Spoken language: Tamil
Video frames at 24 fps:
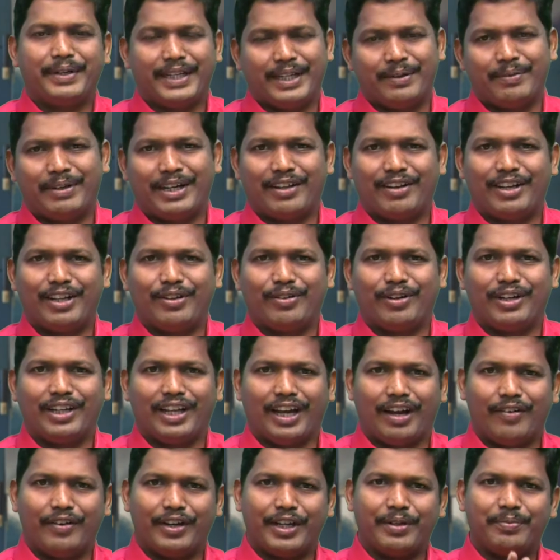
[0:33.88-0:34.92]
பிரியமானவர்களே உங்கள்
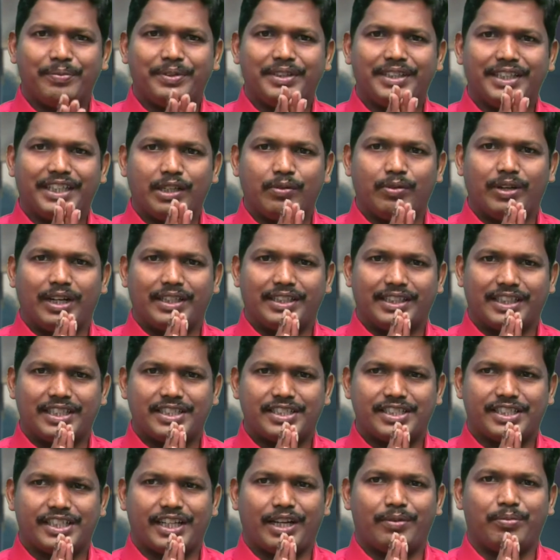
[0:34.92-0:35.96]
யாவரையும் இந்த கிருபார்த்த
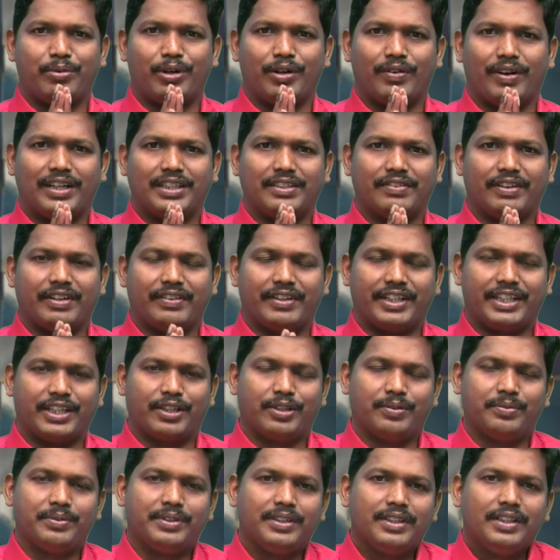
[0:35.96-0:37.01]
நிகழ்ச்சிக்கு அன்போடு வாழ்த்து
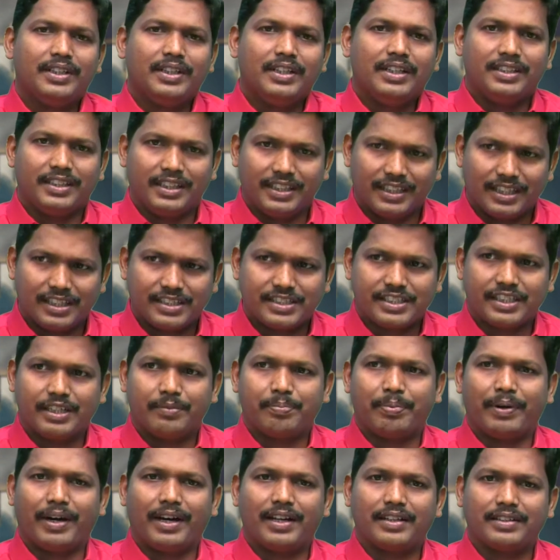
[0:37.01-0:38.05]
வரவேற்கிறோம் இந்த நிகழ்ச்சியை
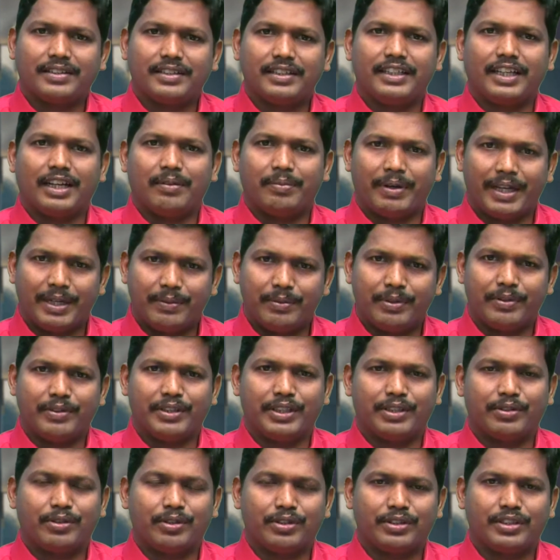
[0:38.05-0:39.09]
பார்த்து நீங்கள்
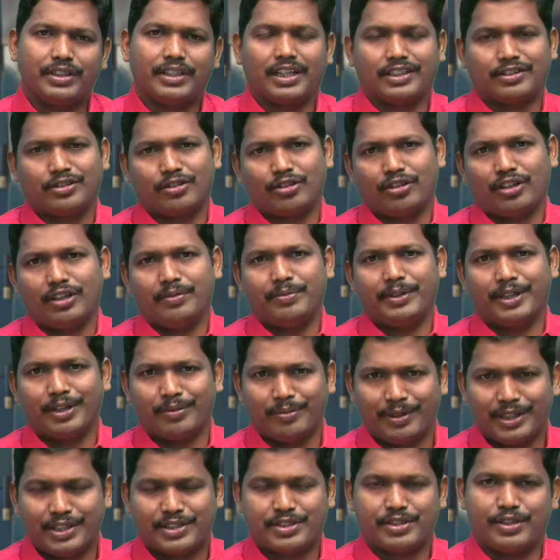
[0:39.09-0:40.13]
பயன்பெறுவதை குறித்து கருத்தர்களை மிக
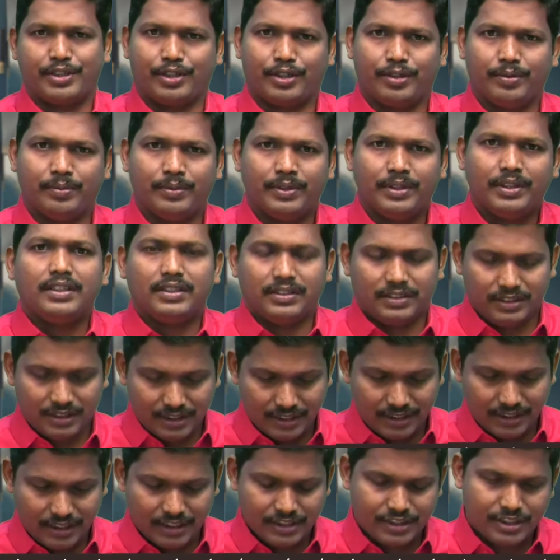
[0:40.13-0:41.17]
முயற்சிடுகிறோம் இந்த
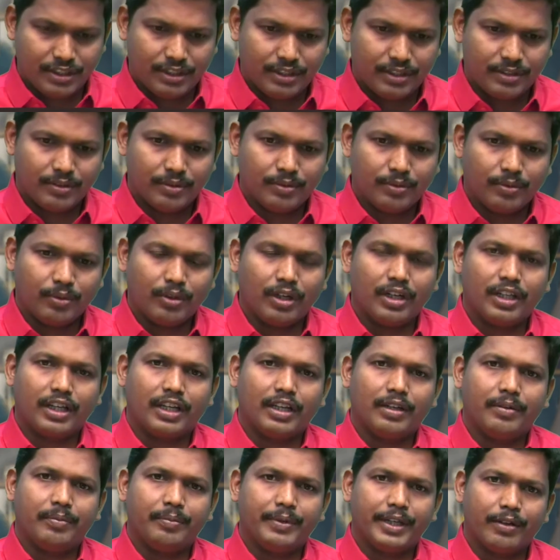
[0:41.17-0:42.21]
நிகழ்ச்சி
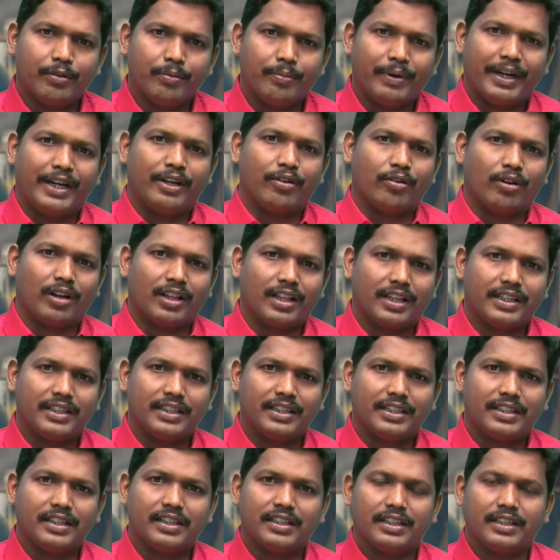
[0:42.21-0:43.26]
உங்களுக்கு மிகவும் பயனுள்ளதாக
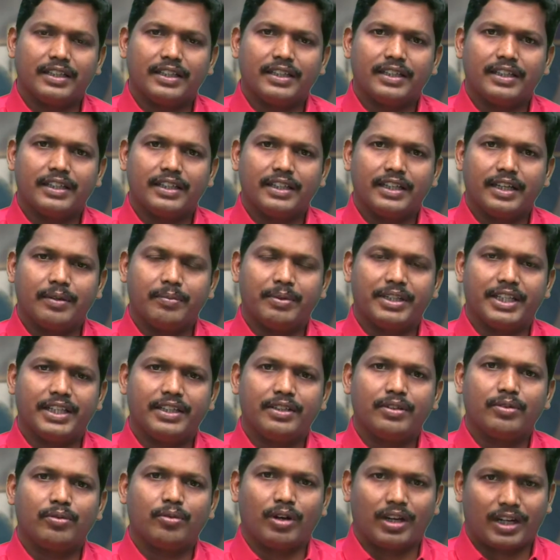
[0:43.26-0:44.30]
இருக்கிறது என்பதை
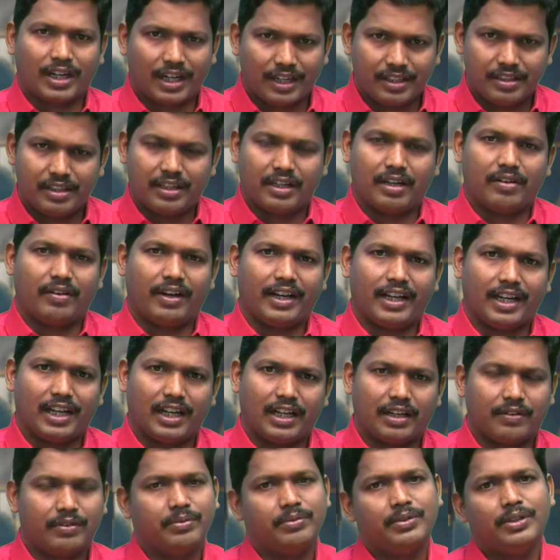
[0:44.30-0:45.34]
உங்கள் கடிதங்கள்
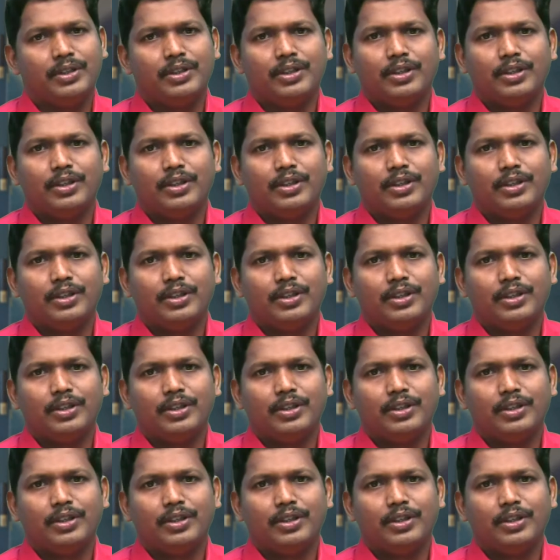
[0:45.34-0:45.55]
வாயிலாகவும்